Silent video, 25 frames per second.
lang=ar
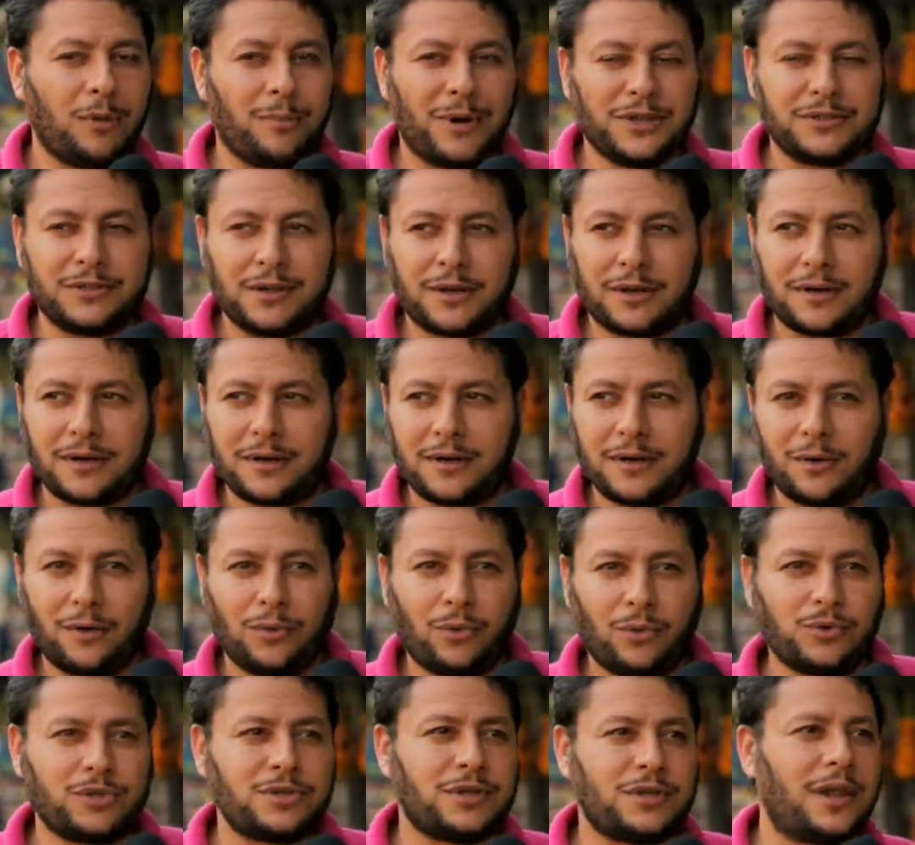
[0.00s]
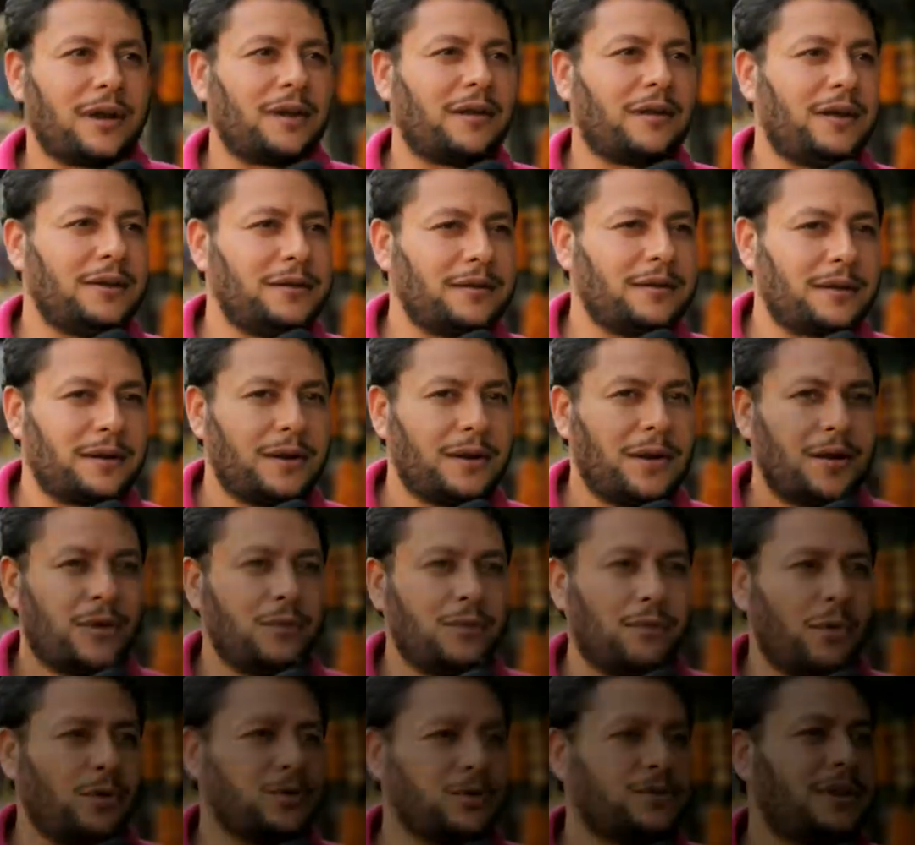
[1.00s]
المطر وجد الخير
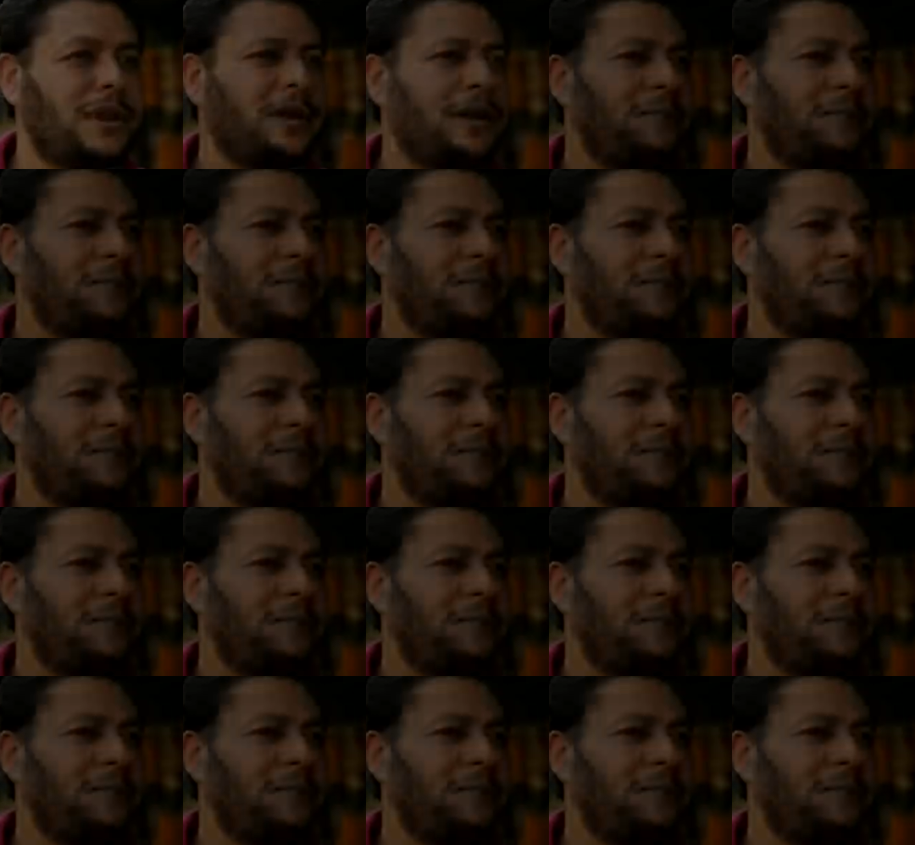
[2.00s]
ووجد